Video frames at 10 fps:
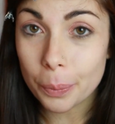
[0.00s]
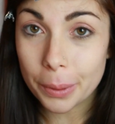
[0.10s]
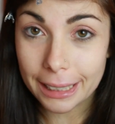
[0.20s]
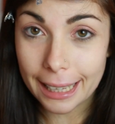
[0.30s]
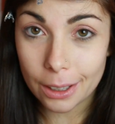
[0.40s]
il
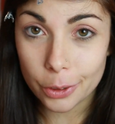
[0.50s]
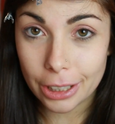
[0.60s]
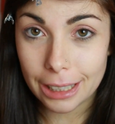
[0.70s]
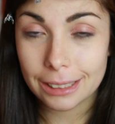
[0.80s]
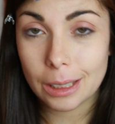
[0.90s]
pennello
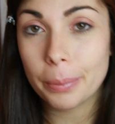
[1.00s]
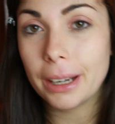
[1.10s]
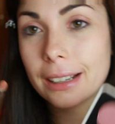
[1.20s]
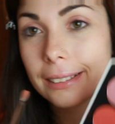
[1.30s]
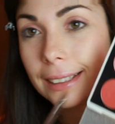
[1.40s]
dall'altra
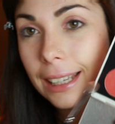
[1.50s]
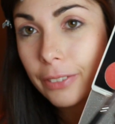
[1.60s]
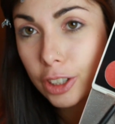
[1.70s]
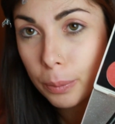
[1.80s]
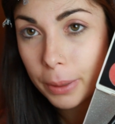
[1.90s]
parte e
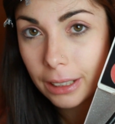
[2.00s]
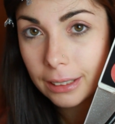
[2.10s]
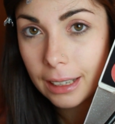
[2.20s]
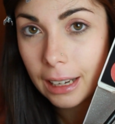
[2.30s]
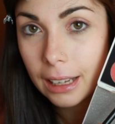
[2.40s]
vado a
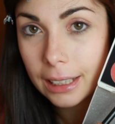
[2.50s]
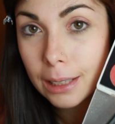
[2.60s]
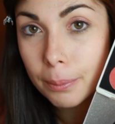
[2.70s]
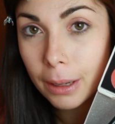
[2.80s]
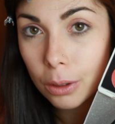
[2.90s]
prendere
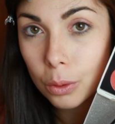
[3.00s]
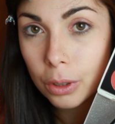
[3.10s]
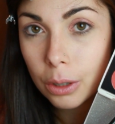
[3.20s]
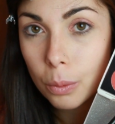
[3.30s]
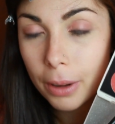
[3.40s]
il
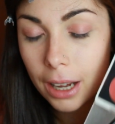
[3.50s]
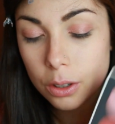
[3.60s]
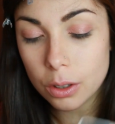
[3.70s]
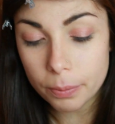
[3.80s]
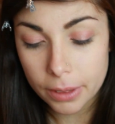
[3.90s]
marrone
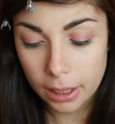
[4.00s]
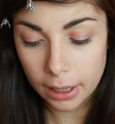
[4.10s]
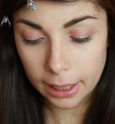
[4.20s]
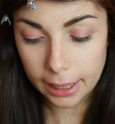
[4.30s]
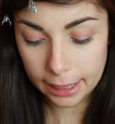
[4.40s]
opaco
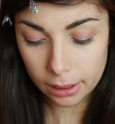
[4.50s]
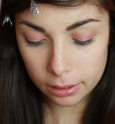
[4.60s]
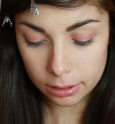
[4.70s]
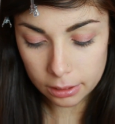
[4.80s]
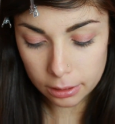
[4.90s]
e
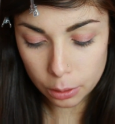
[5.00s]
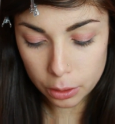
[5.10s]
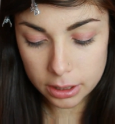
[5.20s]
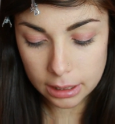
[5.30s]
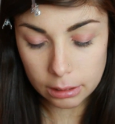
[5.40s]
eh,
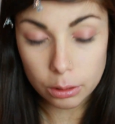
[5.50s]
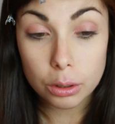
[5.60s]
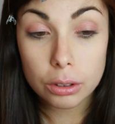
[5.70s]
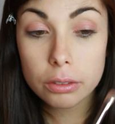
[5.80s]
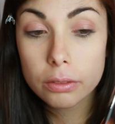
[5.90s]
lo
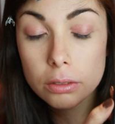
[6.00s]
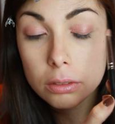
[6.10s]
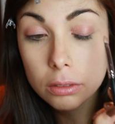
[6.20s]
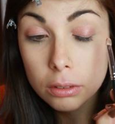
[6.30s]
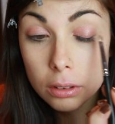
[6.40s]
stendo
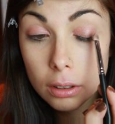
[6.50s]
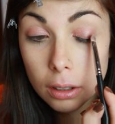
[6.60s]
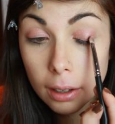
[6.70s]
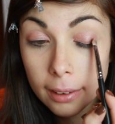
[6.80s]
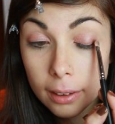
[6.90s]

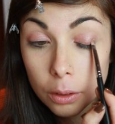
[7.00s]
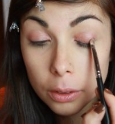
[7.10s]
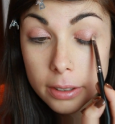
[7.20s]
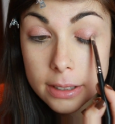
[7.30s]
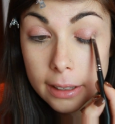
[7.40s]

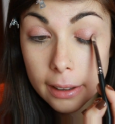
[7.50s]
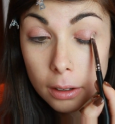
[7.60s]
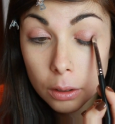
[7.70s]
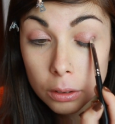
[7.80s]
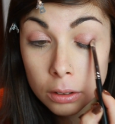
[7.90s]
all'angolo
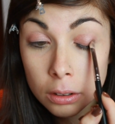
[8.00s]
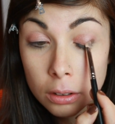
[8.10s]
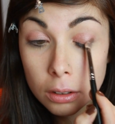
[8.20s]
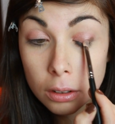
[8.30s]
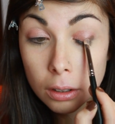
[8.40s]
esterno
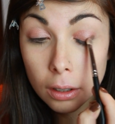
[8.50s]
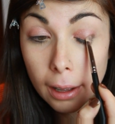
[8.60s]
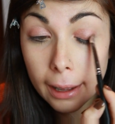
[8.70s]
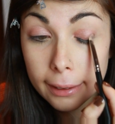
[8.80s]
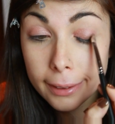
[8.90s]

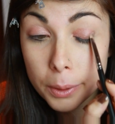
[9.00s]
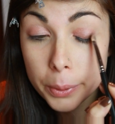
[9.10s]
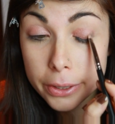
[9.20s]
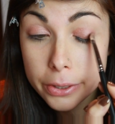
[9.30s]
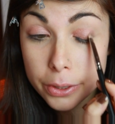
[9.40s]
anche
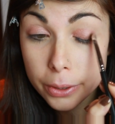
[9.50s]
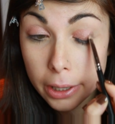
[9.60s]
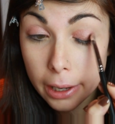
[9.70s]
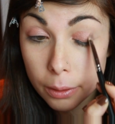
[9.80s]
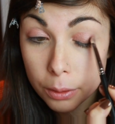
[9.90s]
questo
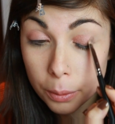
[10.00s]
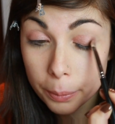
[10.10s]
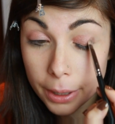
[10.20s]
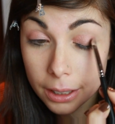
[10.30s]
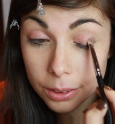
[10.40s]
è un
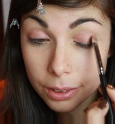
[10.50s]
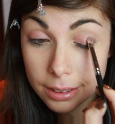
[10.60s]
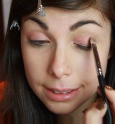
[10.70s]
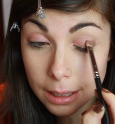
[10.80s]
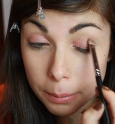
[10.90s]
ombretto
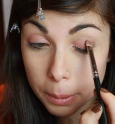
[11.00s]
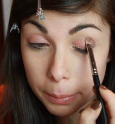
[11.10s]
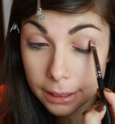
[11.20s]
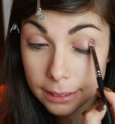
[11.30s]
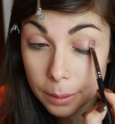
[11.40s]

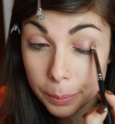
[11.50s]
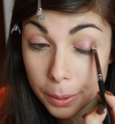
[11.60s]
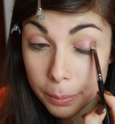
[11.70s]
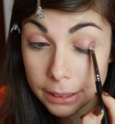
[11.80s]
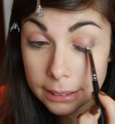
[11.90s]
estremamente
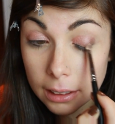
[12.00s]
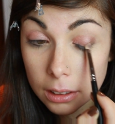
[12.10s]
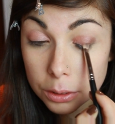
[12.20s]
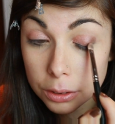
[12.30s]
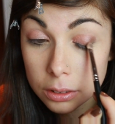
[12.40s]

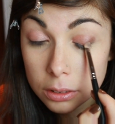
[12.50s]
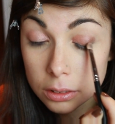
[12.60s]
pigmentato